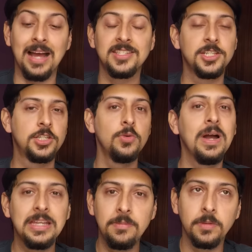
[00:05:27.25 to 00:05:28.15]
assisti o
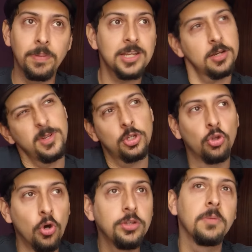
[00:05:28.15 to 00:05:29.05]
anime praticamente
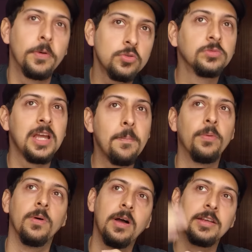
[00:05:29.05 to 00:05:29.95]
todo depois de um tempo,